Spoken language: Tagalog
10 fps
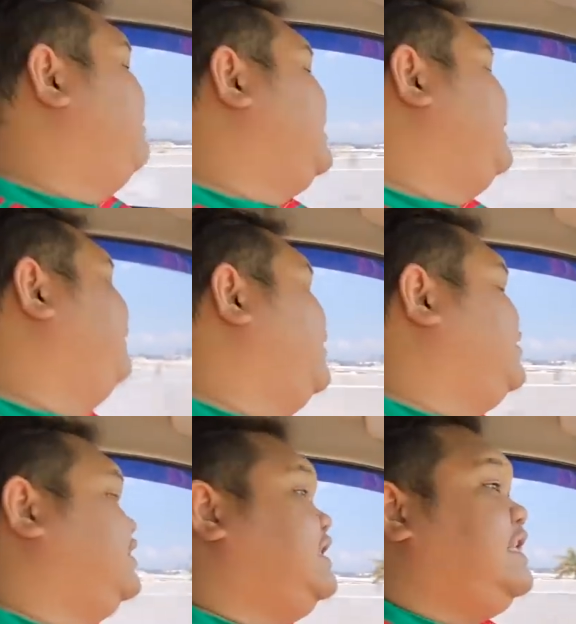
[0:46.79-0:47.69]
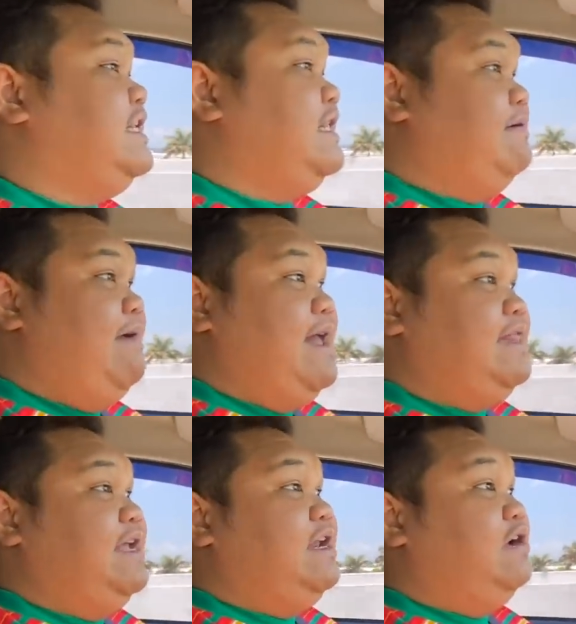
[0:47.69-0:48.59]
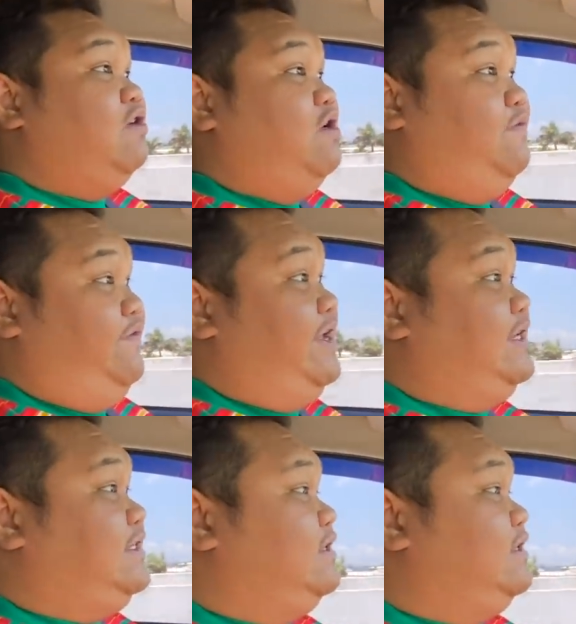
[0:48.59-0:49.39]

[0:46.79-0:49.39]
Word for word: But unfortunately, tinamaan tayo ng COVID.